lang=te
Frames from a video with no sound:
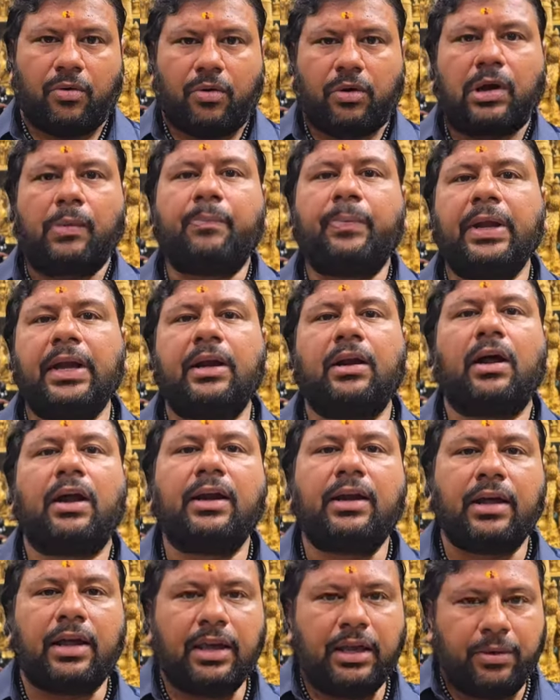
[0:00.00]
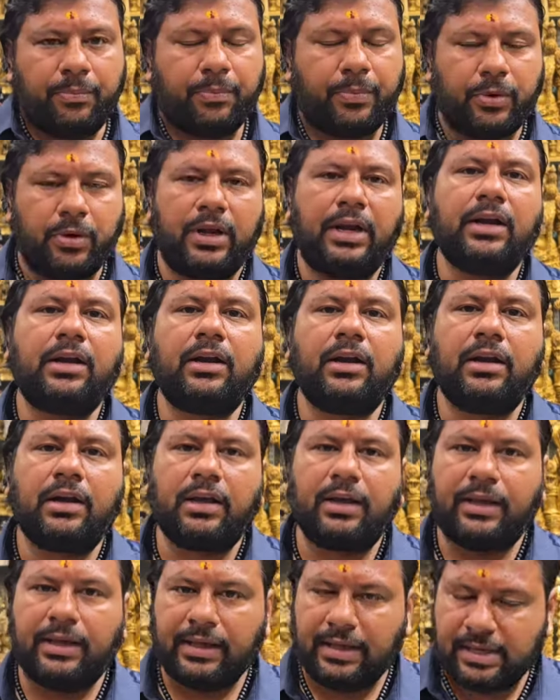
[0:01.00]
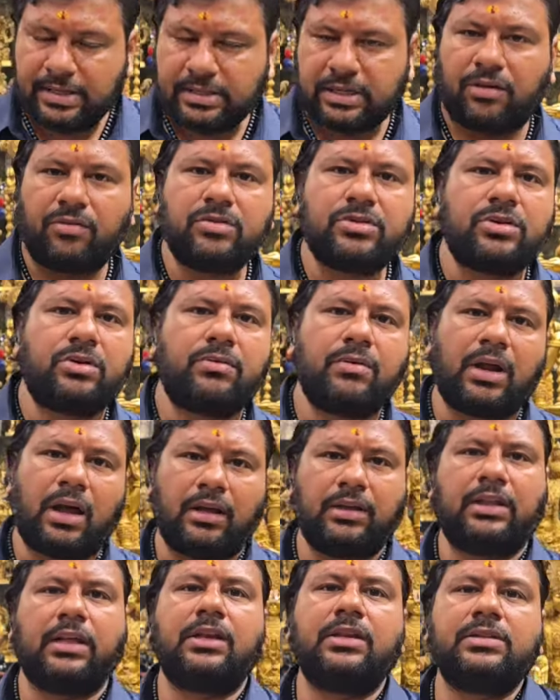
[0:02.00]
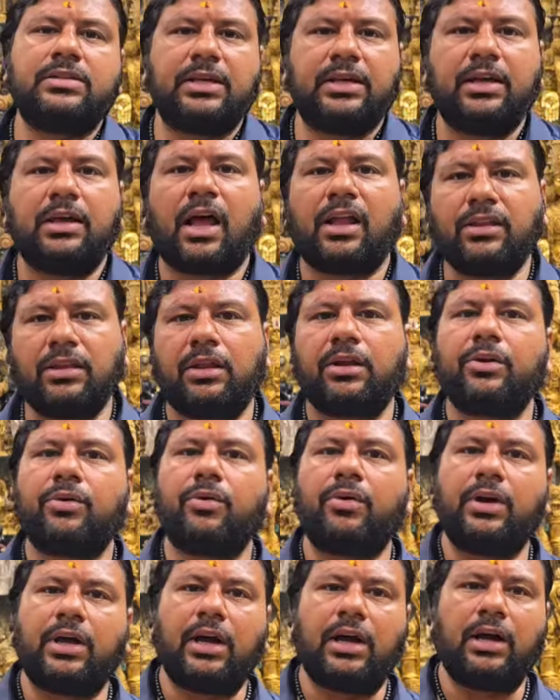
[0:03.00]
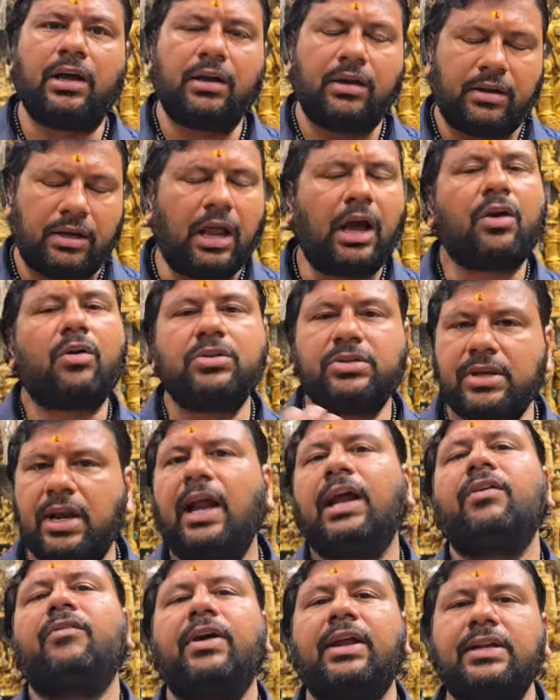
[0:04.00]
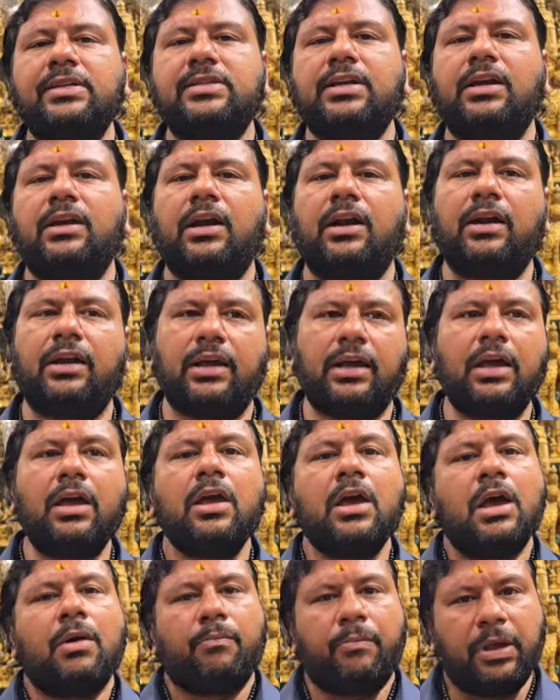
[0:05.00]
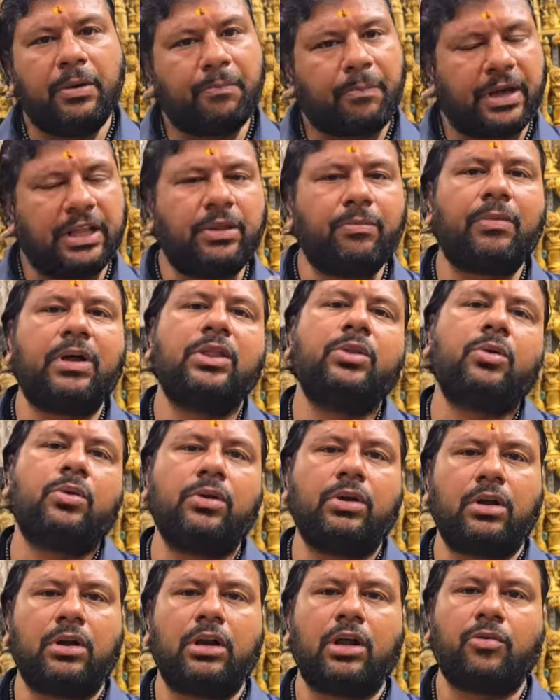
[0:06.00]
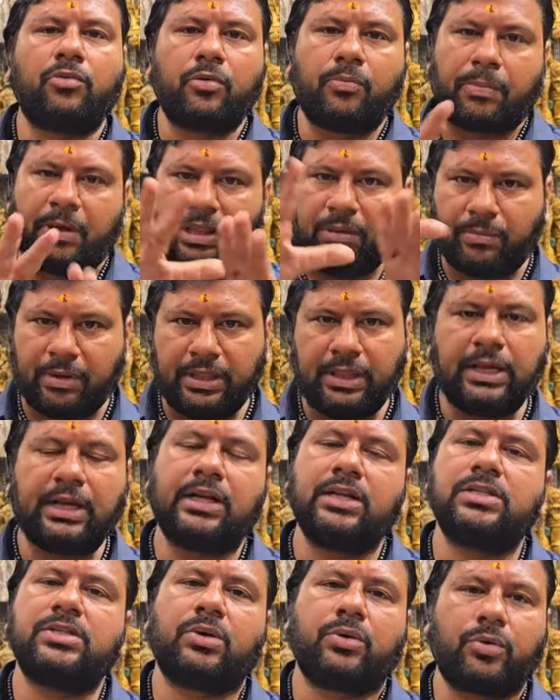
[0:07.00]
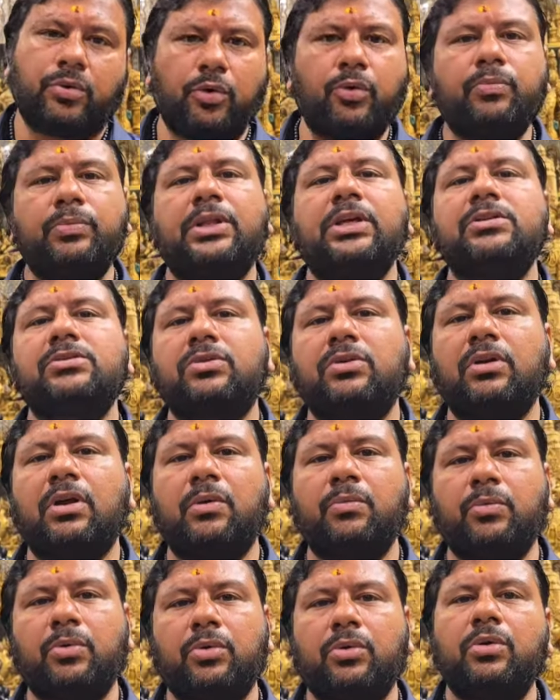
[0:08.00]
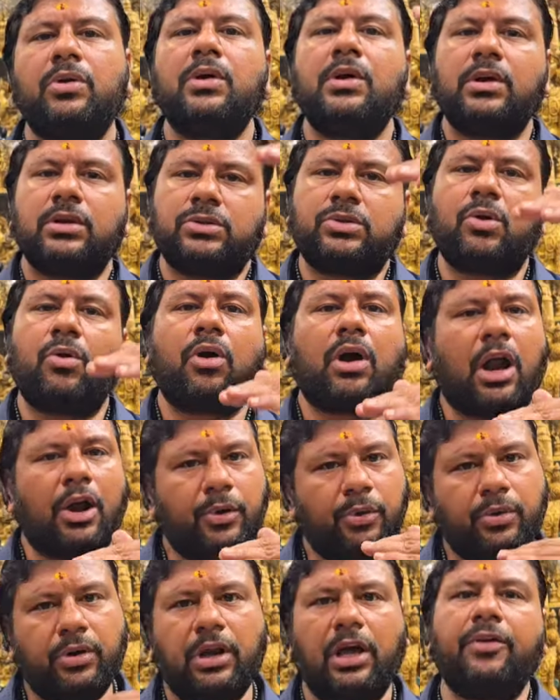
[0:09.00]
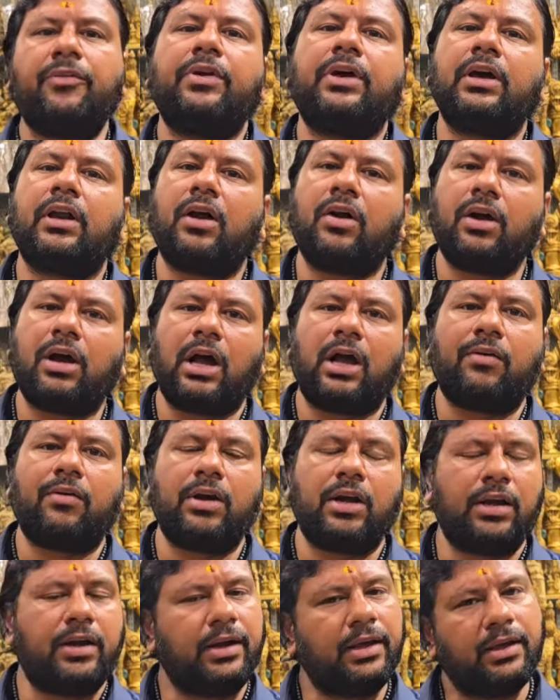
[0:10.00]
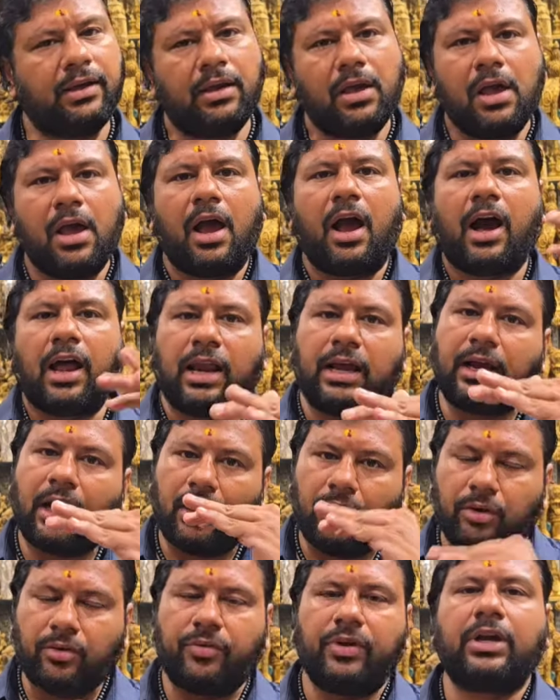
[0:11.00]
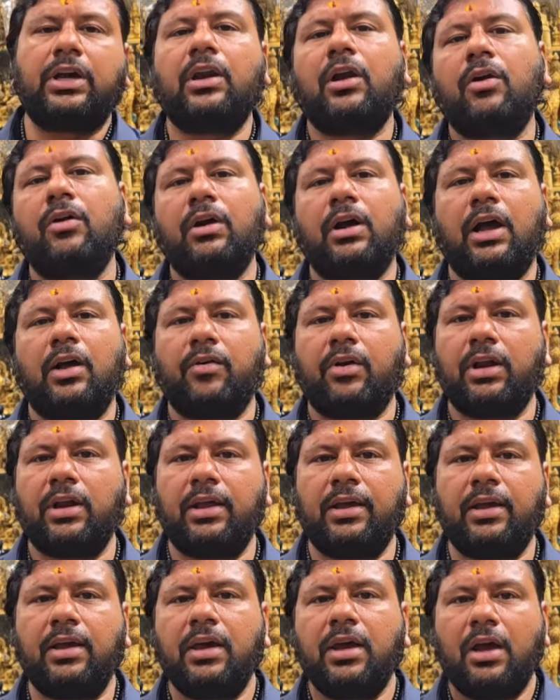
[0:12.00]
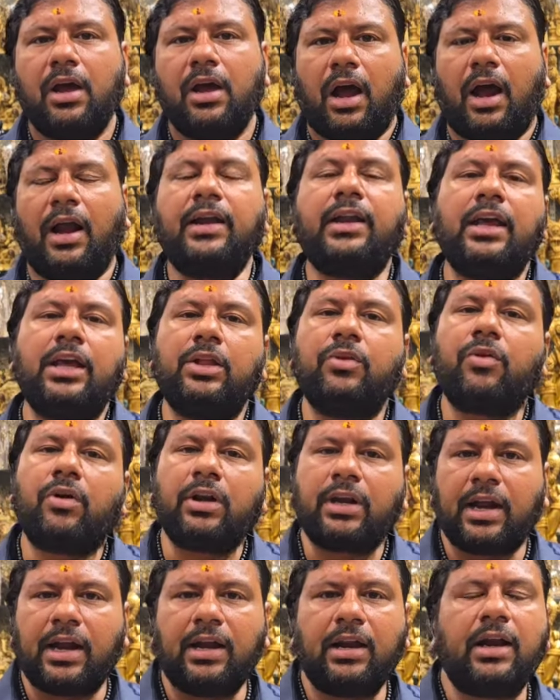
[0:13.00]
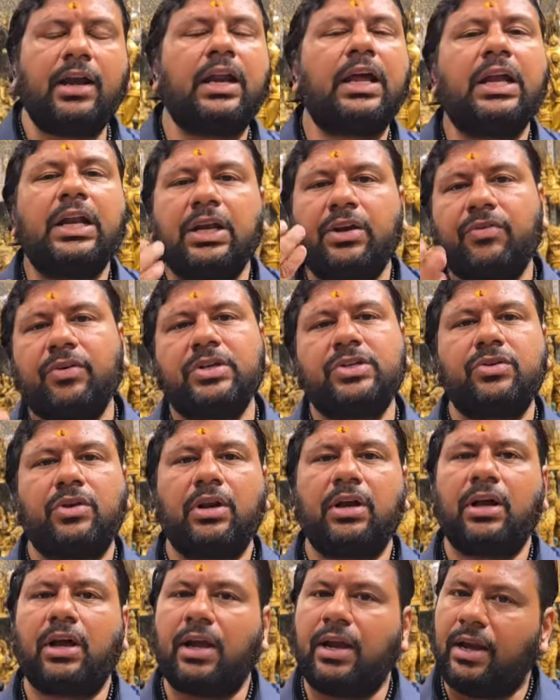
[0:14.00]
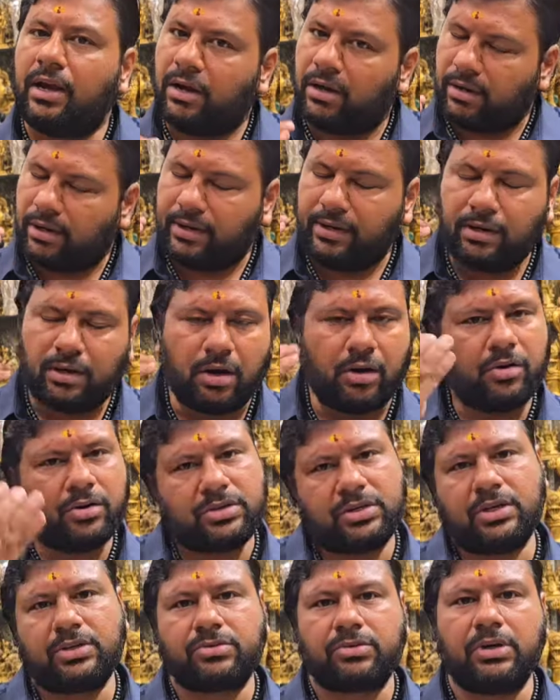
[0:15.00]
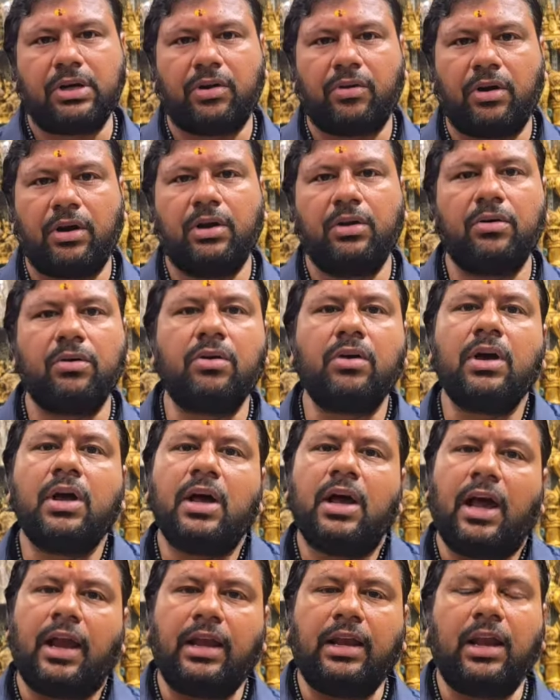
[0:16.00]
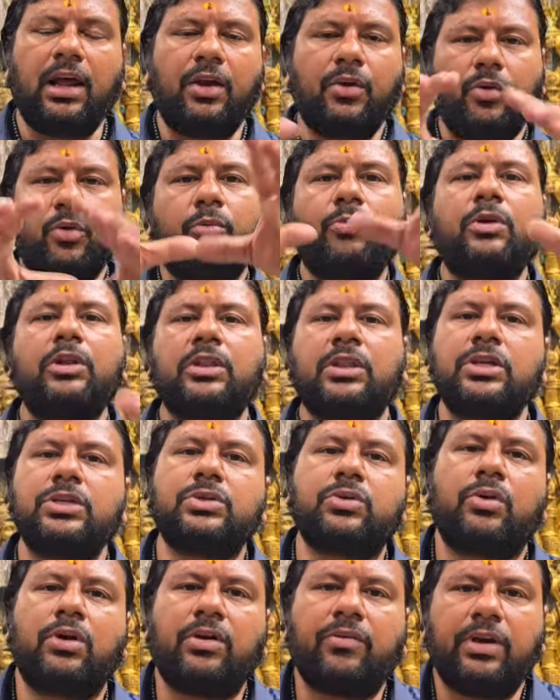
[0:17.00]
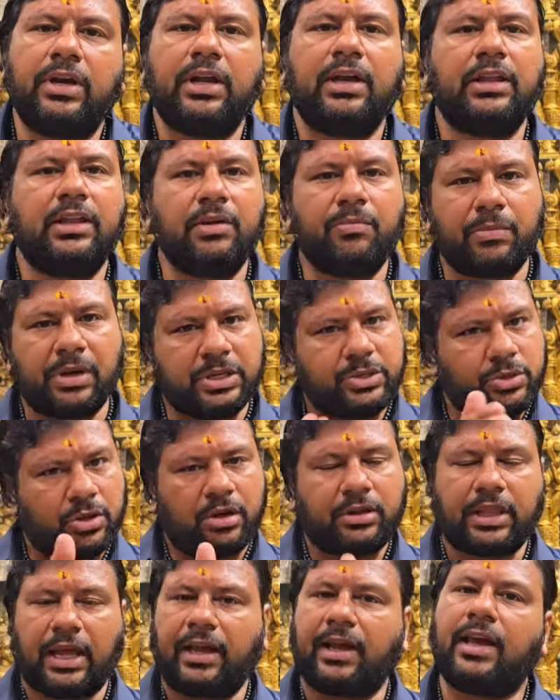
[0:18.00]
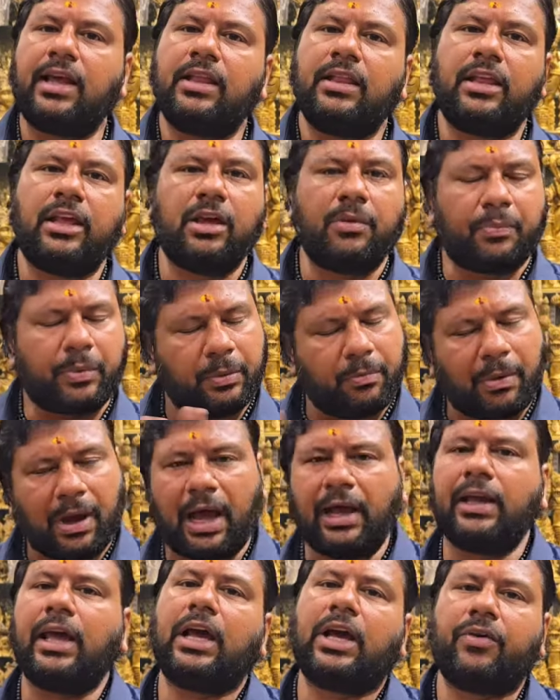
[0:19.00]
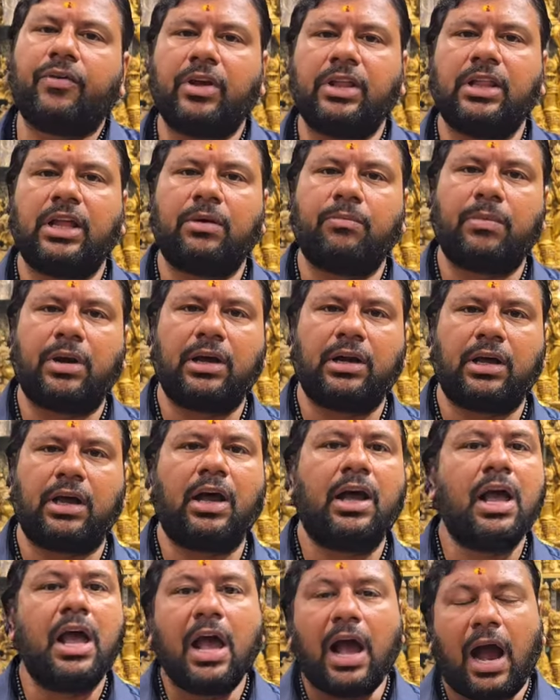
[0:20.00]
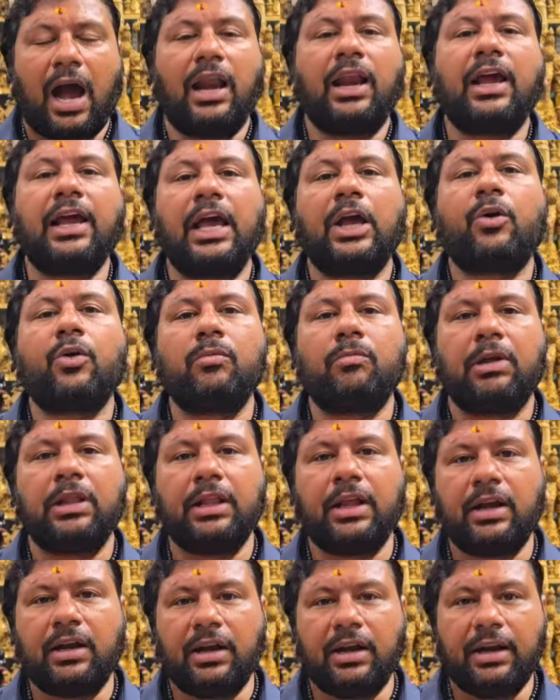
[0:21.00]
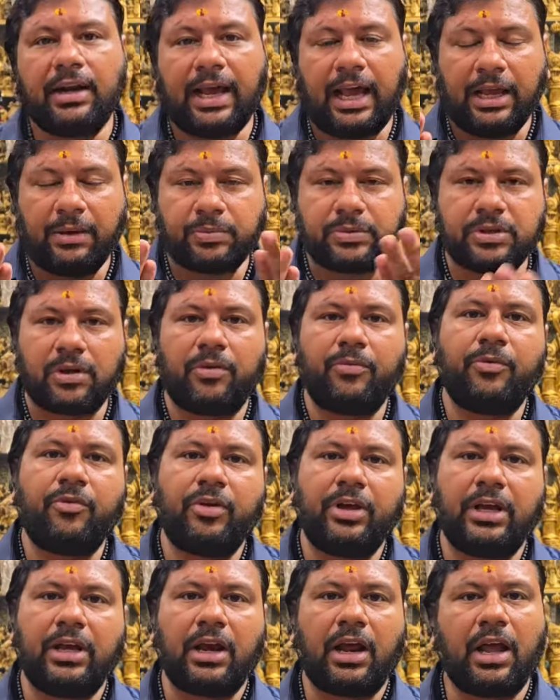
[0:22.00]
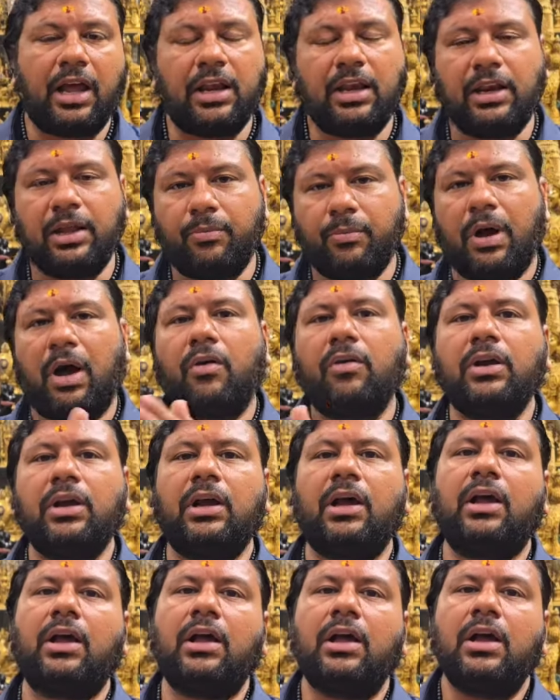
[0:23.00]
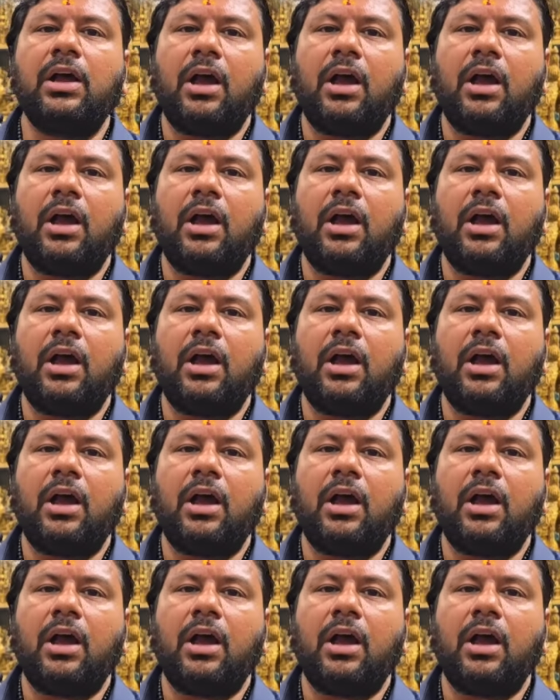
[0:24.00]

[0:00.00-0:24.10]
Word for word: ఒక పీ అంటే ఇప్పుడు ఏంటంటే ఈ సంవత్సరం నాకు తెలిసి అందరు కూడా నాకు వచ్చిన ఎంక్వైరీస్ ఏంటంటే మేము పది మంది ఉంటున్నాము పది మంది కలిసి ఒక రూమ్ తీసుకున్నాము సో ఒక అడుగున్నర విగ్రహం కావాలండి అలాగే అడుగు విగ్రహం కావాలి అంటే ఇదివరకు ఏంటంటే ఇండివిజువల్గా ఇంట్లోనే చేసుకునే వాళ్ళు ఇలా రూములు తీసుకోవడం అనేది మధ్యలో తగ్గింది ఇప్పుడు బాగా ఎక్కువైందనమాట అలాగే కొంతమంది ఏంటంటే అయ్యప్ప స్వామి విగ్రహాలని మామూలుగా